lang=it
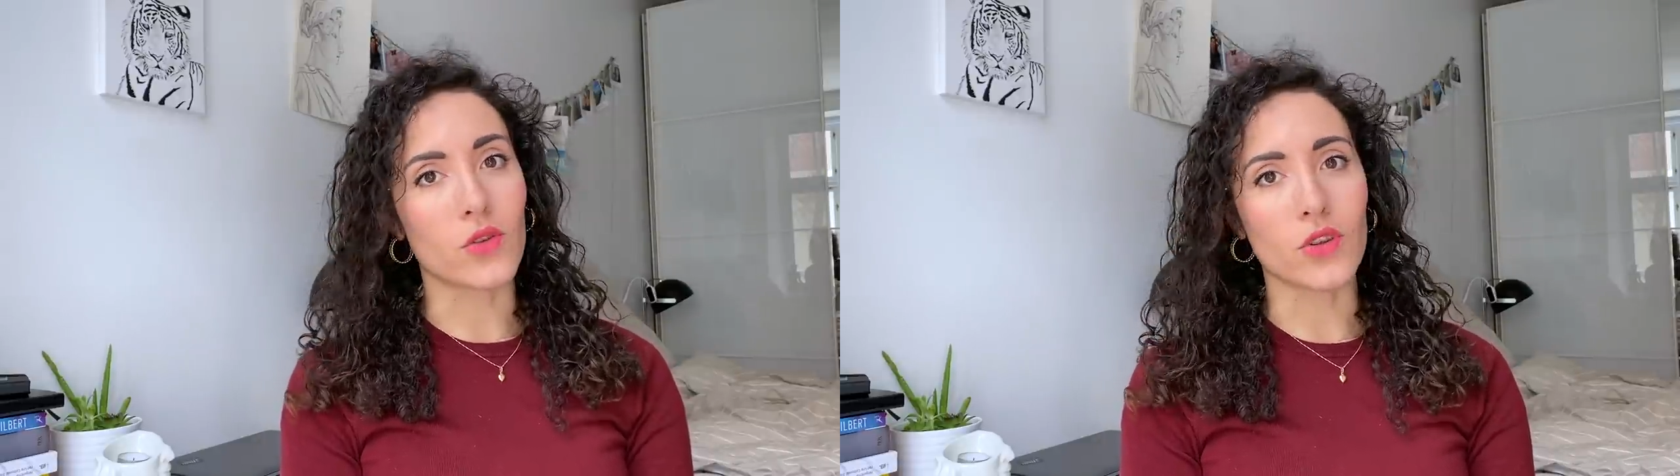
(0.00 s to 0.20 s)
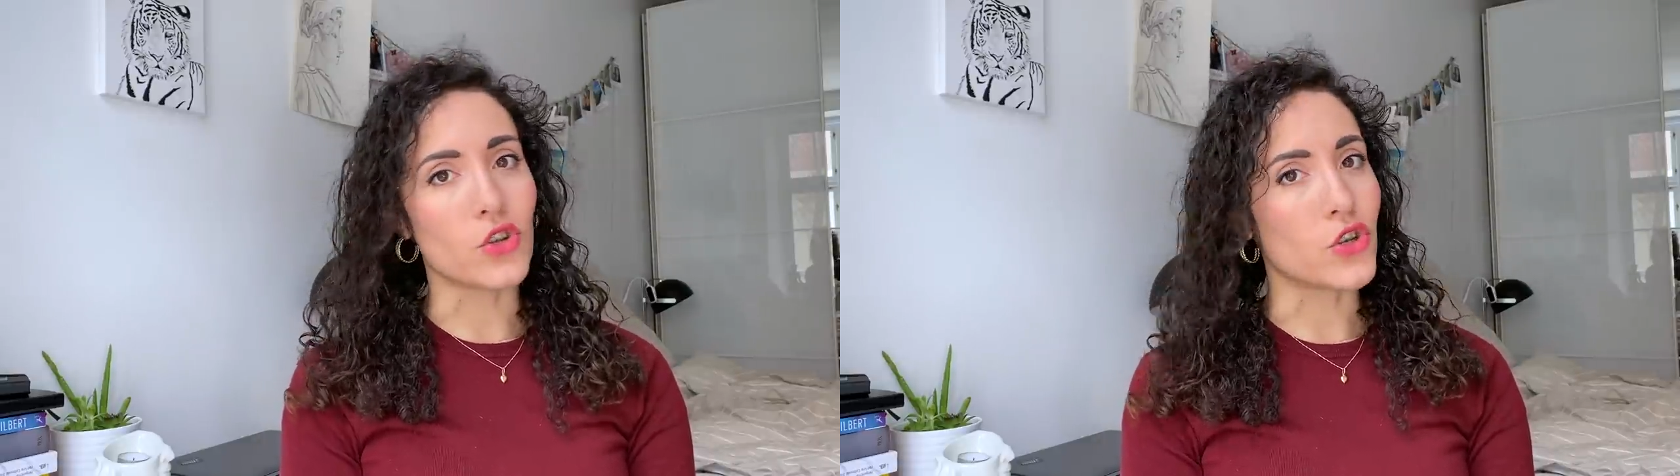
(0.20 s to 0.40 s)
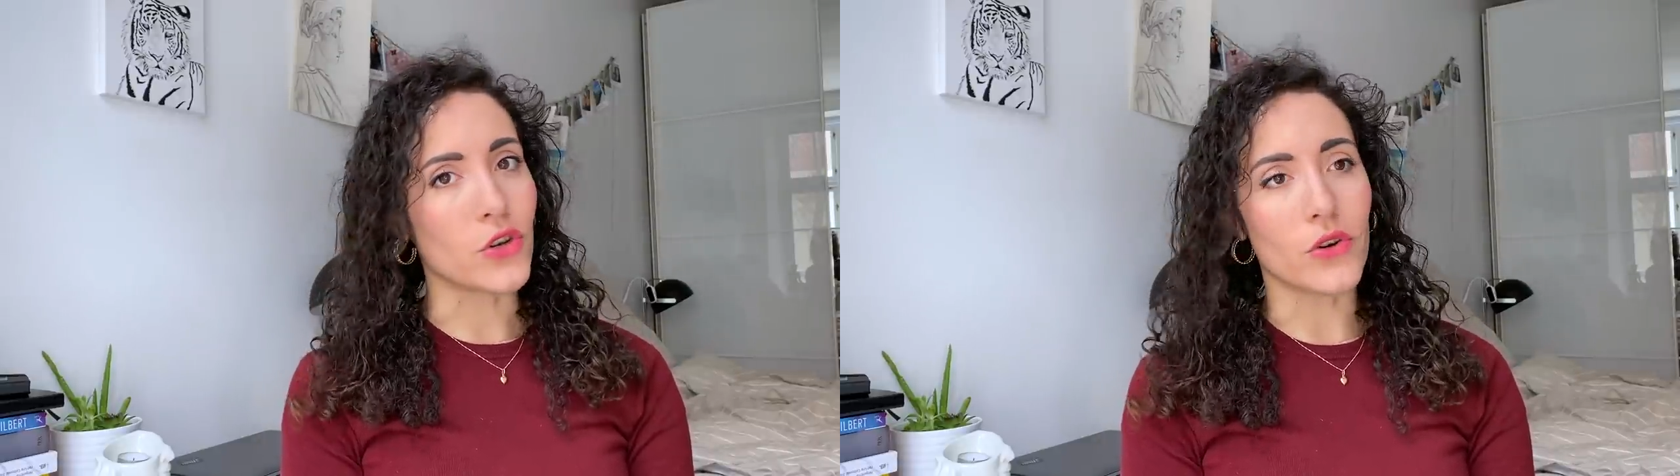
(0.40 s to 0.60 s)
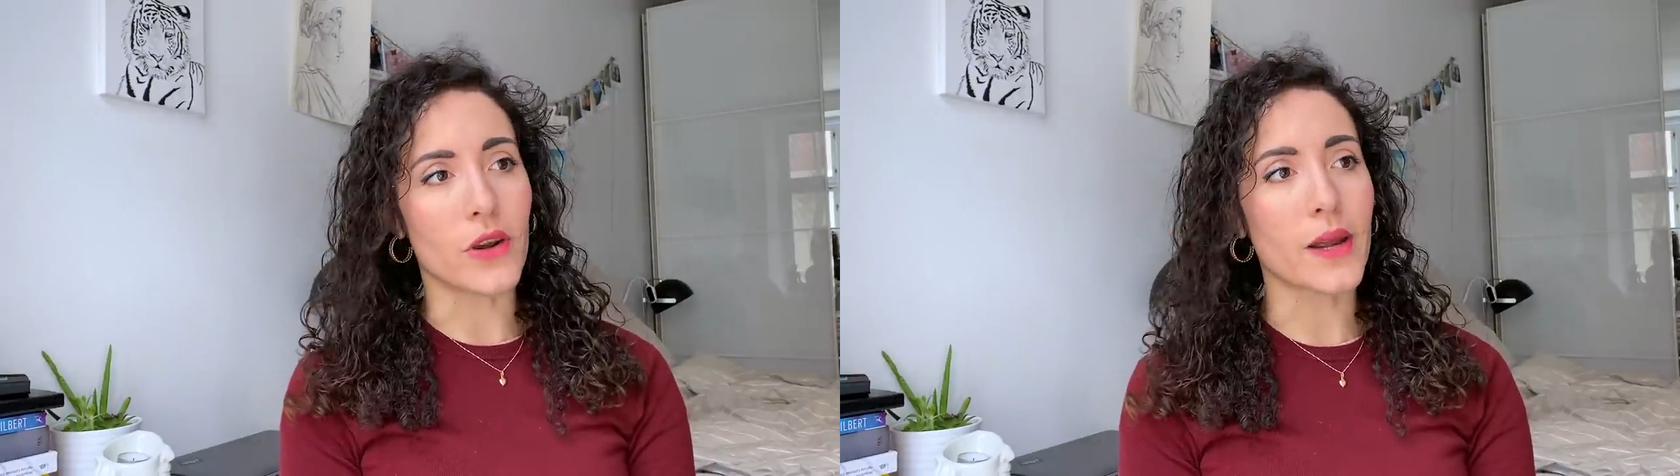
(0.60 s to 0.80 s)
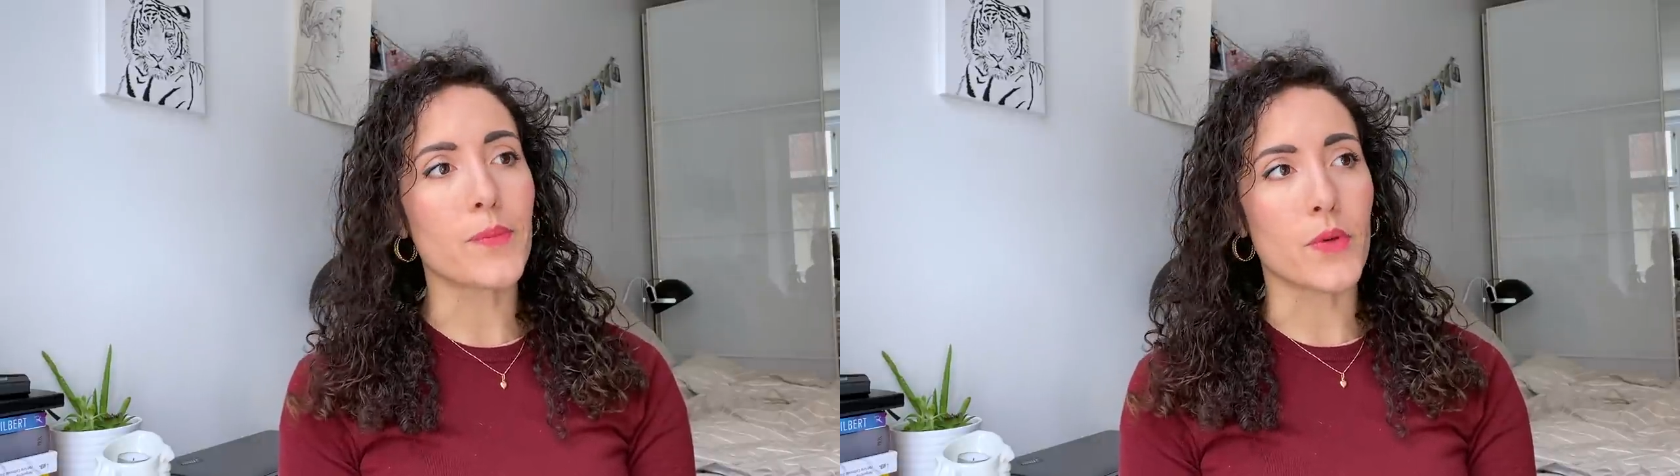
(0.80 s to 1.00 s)
12
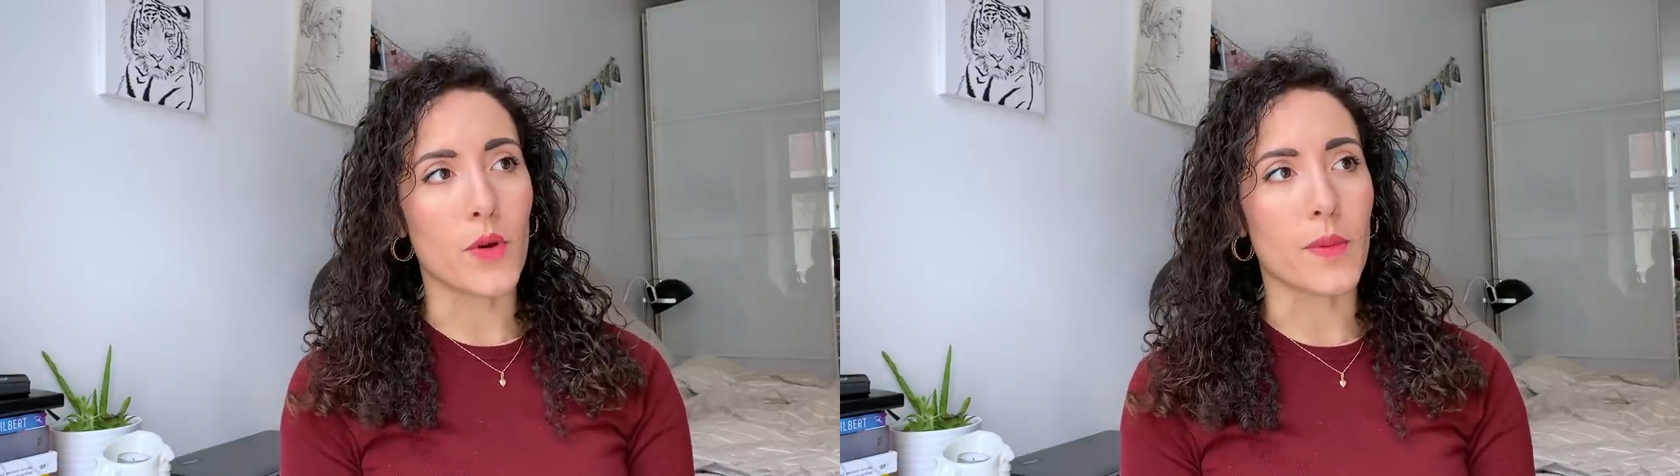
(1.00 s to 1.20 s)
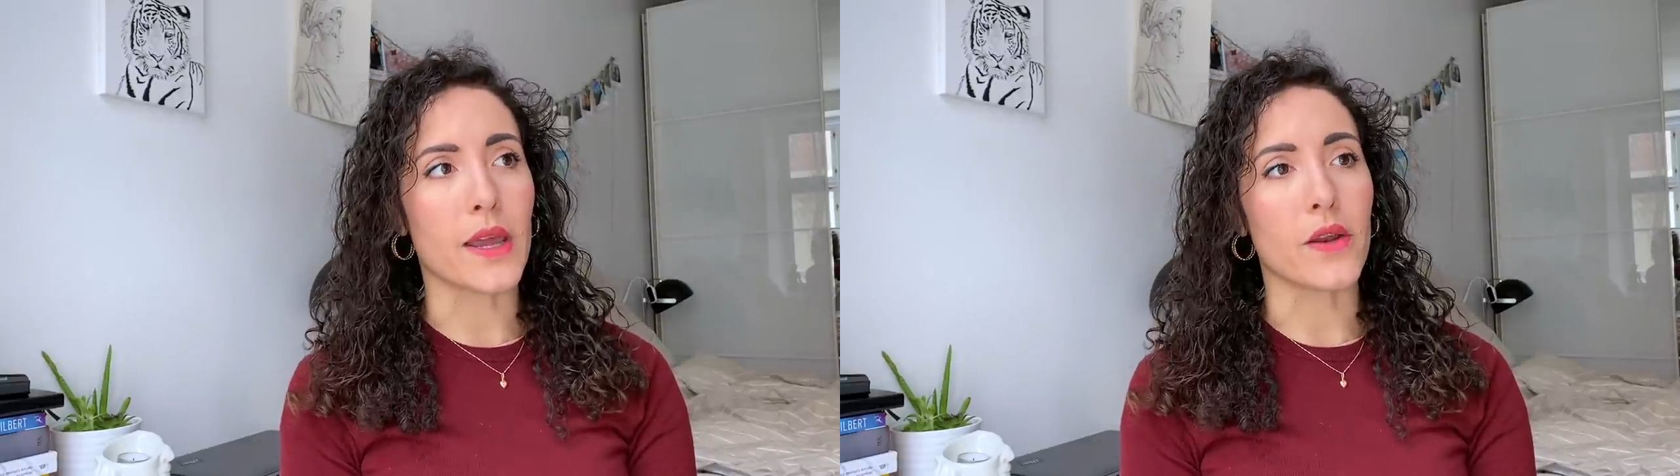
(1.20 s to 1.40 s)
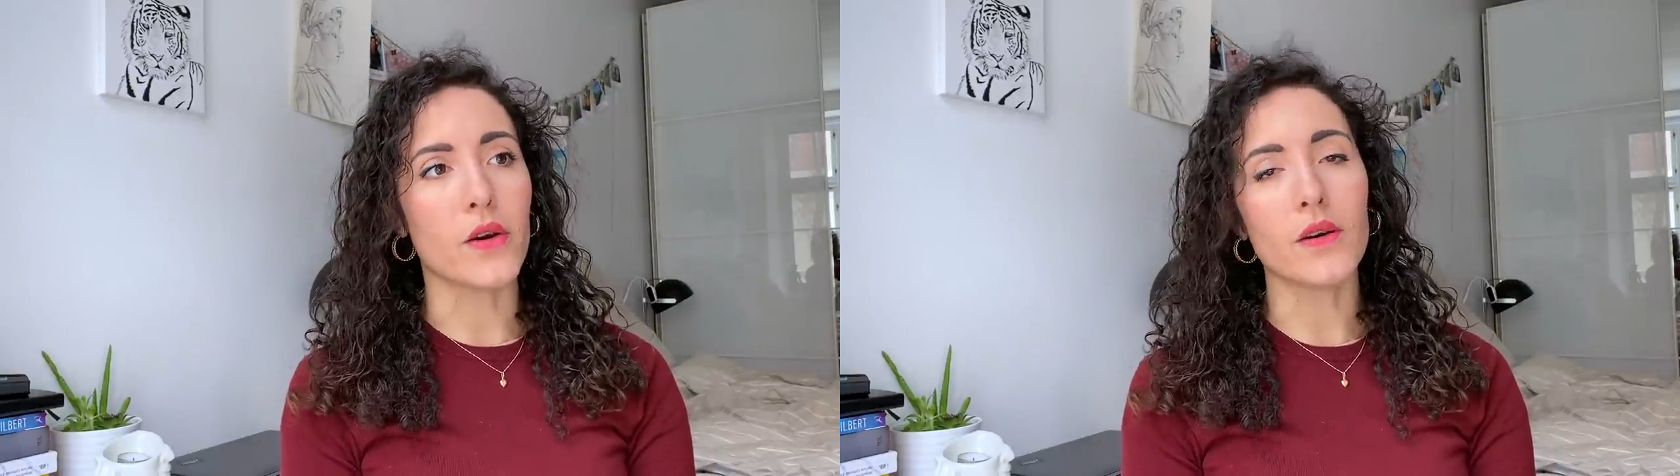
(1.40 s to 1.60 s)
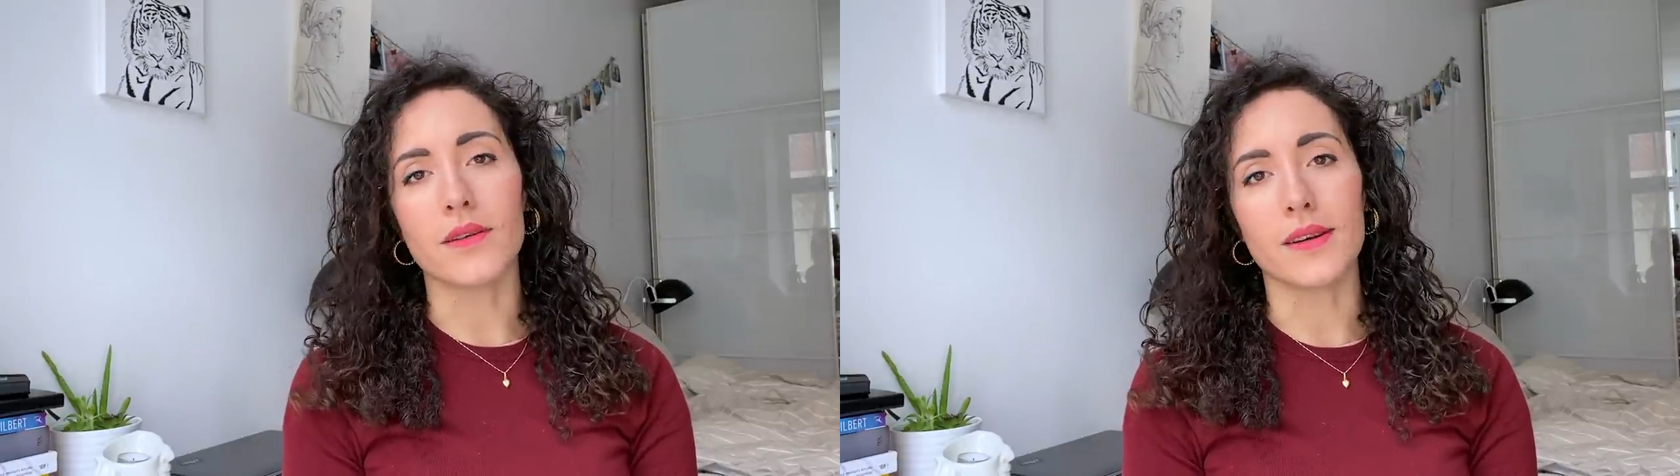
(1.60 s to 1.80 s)
ore più o meno,